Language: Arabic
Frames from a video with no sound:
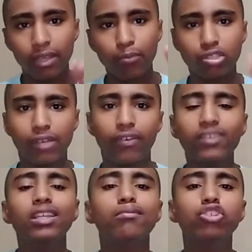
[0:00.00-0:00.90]
مصطفى
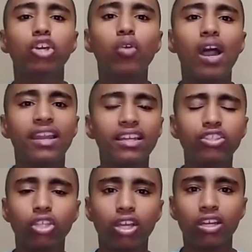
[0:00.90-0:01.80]
فتحي مش هيروح على نادي
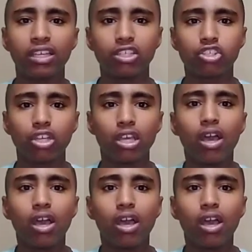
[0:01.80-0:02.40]
طلع الجيش